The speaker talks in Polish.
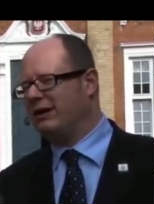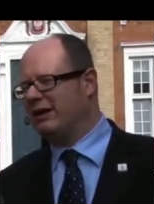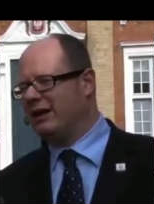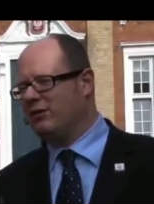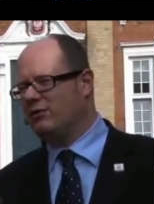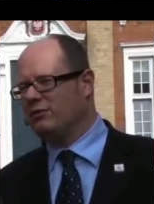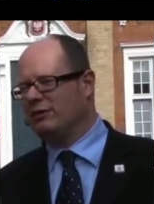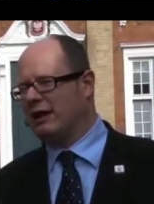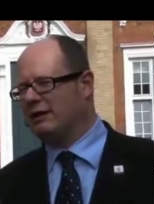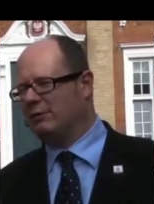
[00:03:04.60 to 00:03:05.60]

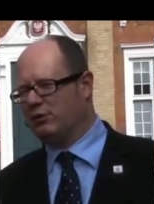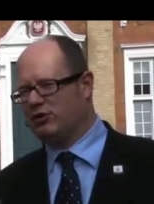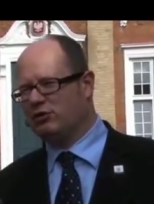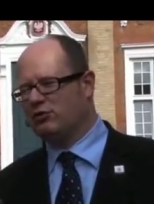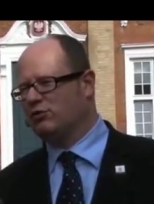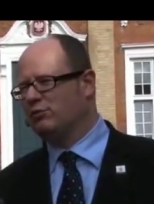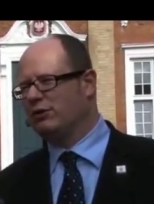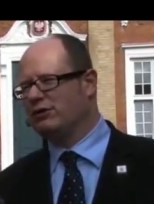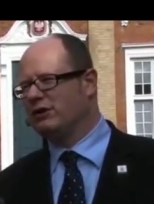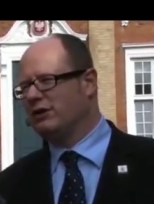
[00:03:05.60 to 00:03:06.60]
PRL-u, a na początku
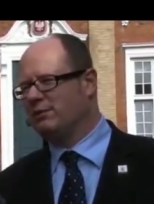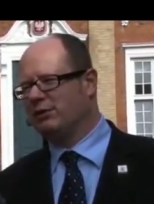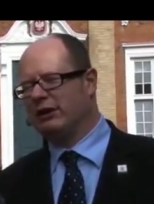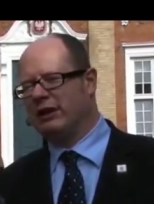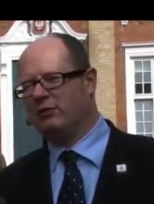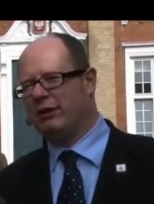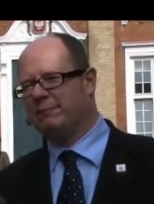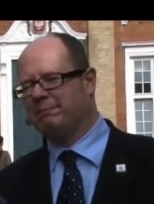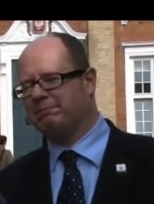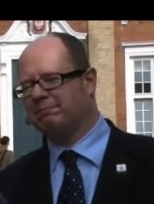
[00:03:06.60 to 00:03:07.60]
Polski
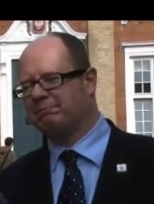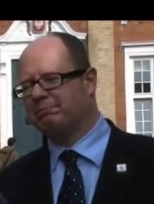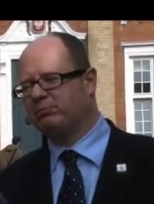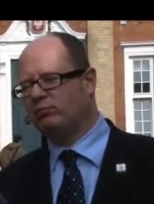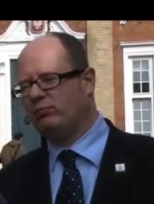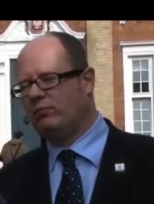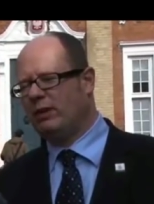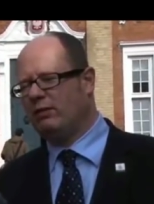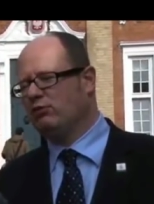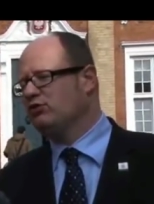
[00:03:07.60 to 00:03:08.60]
niepodległej,
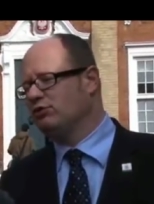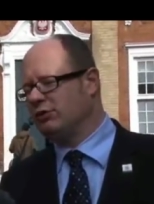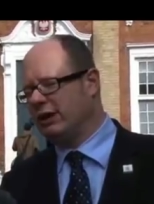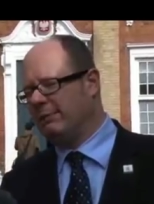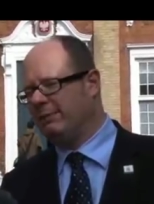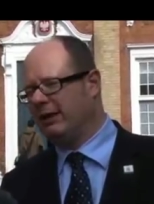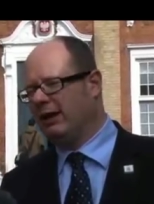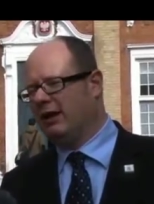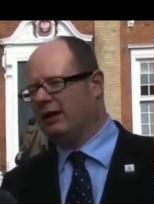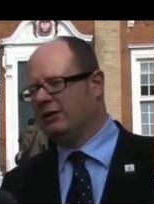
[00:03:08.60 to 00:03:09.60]
młodziutka,
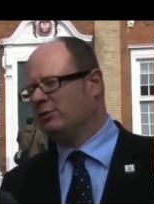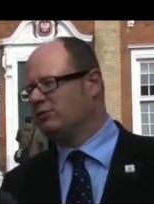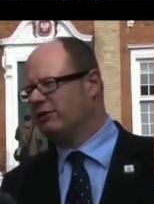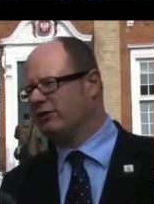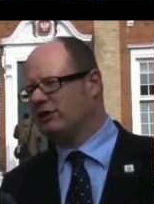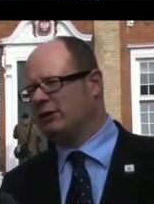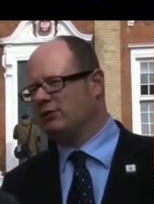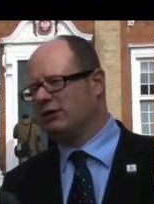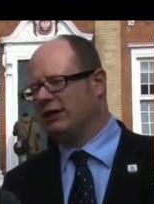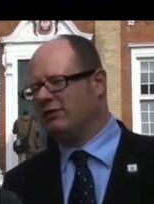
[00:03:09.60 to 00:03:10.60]
dobrze
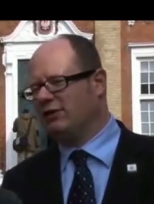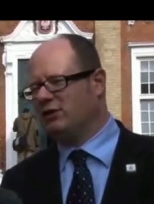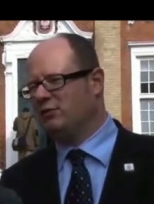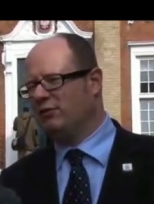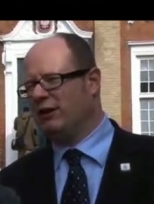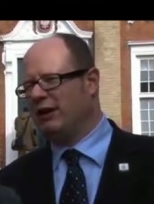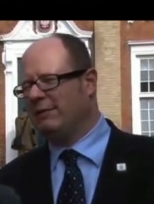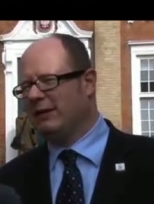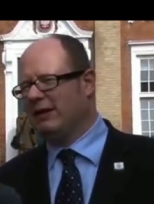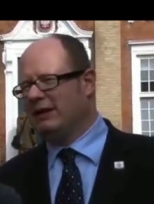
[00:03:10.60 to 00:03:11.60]
wykształcona i właśnie mówiła,
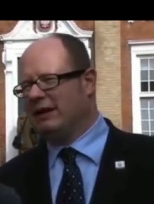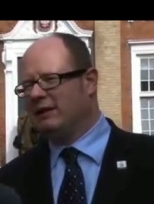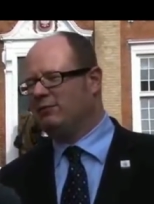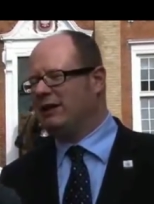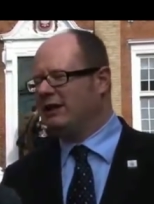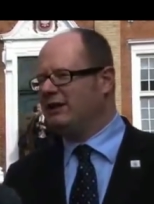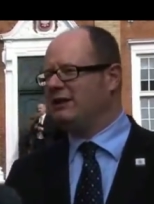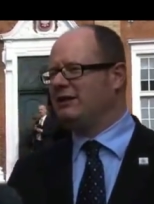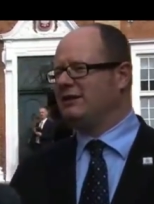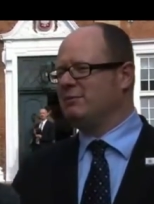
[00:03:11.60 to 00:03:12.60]
jakim dla
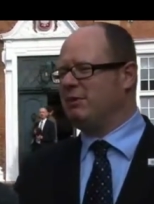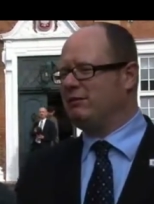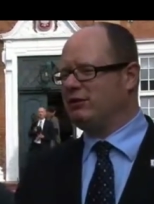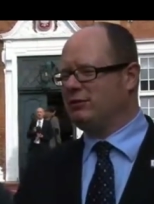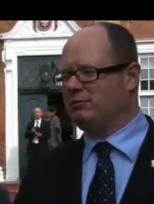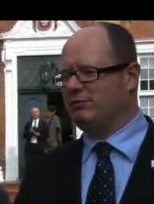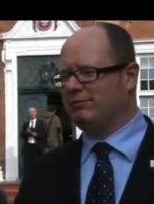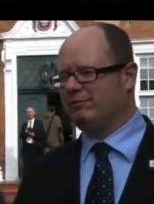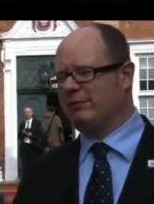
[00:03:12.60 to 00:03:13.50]
niej pewnym